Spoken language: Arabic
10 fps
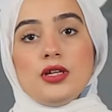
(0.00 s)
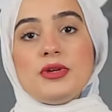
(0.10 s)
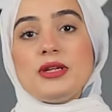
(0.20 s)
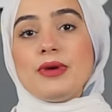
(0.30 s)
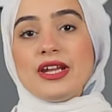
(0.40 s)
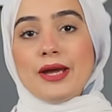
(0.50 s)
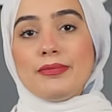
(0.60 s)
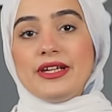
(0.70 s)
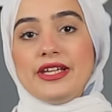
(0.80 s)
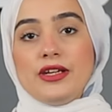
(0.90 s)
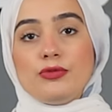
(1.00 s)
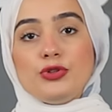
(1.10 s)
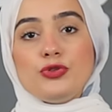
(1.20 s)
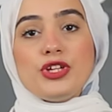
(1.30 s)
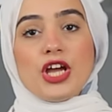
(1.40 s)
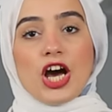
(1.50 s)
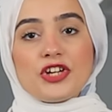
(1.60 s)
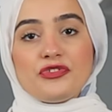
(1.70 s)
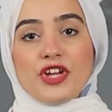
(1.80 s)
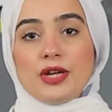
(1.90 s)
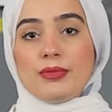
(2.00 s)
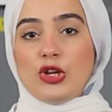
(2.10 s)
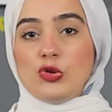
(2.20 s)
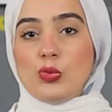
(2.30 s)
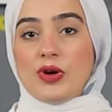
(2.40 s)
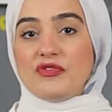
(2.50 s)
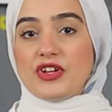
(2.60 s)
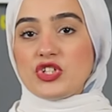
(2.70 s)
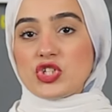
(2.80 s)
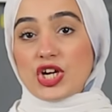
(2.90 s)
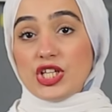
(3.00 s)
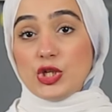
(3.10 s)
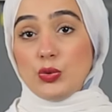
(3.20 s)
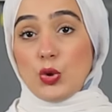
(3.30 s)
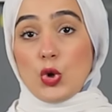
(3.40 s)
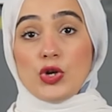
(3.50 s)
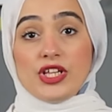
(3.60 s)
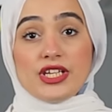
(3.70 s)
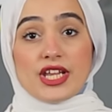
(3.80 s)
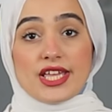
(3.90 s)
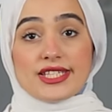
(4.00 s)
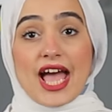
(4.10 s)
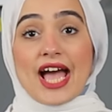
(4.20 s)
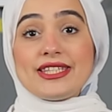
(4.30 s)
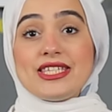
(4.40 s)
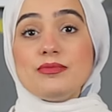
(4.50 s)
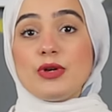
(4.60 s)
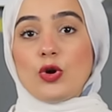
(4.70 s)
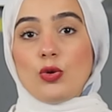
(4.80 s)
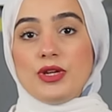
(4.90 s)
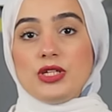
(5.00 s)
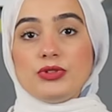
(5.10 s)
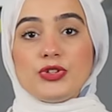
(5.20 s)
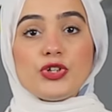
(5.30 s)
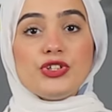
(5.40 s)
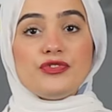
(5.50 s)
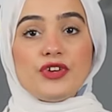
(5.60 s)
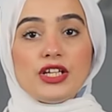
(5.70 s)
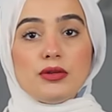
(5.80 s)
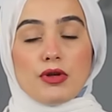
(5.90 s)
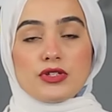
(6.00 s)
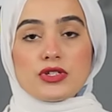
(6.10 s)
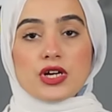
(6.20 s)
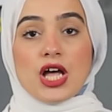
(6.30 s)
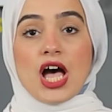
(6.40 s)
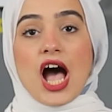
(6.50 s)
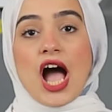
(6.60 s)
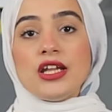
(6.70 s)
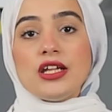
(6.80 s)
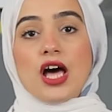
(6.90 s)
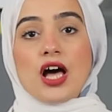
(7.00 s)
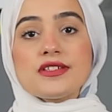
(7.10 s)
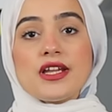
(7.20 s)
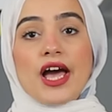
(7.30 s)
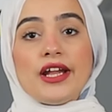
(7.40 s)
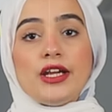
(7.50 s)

من امبارح بالليل والدنيا حرفيا مقلوبه في اسرائيل وكل الناس قاعدين مرعوبين من رد فعل مصر على اللي حصل على